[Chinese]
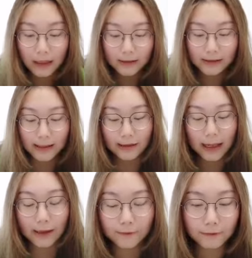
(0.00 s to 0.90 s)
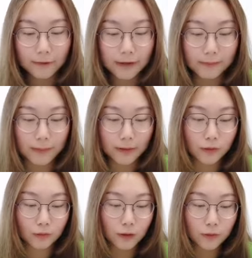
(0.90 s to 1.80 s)
先来复习本
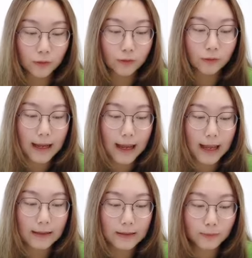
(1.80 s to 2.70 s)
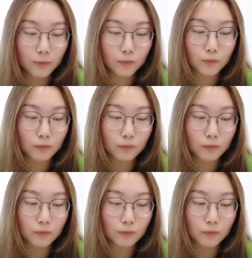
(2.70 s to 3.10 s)
周的 u n 字母组